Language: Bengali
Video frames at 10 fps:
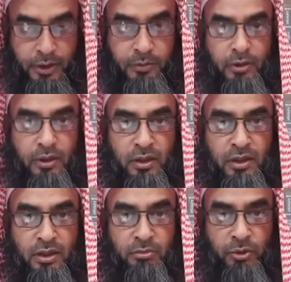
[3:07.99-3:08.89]
এবং
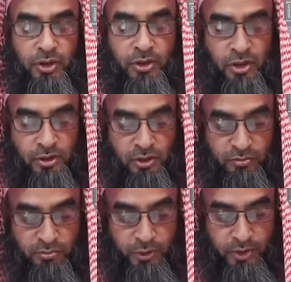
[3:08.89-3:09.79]
নিজের পরিচয়
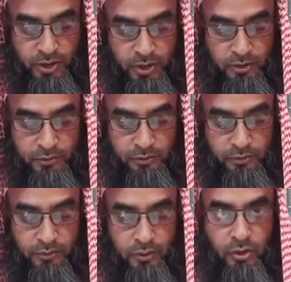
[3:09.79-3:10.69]
সম্পর্কে
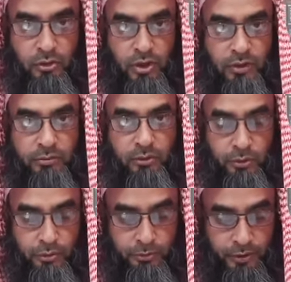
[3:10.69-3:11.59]
অনুধাবন
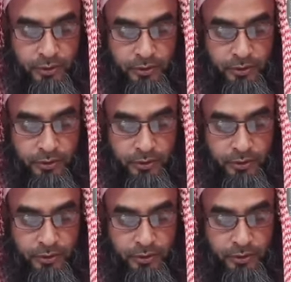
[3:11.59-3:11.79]
করবে